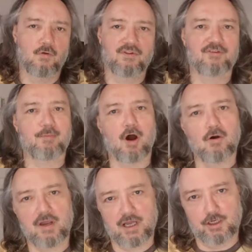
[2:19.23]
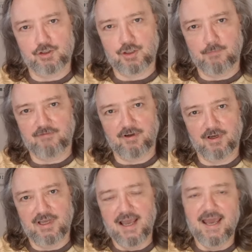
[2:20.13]
Und das braucht keinen Schöpfer.
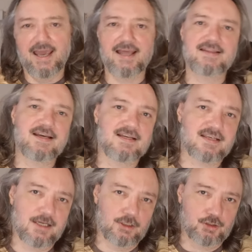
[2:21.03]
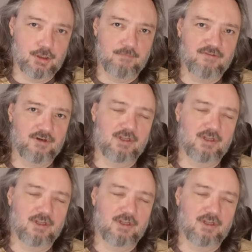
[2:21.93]
Hätte es einen Schöpfer,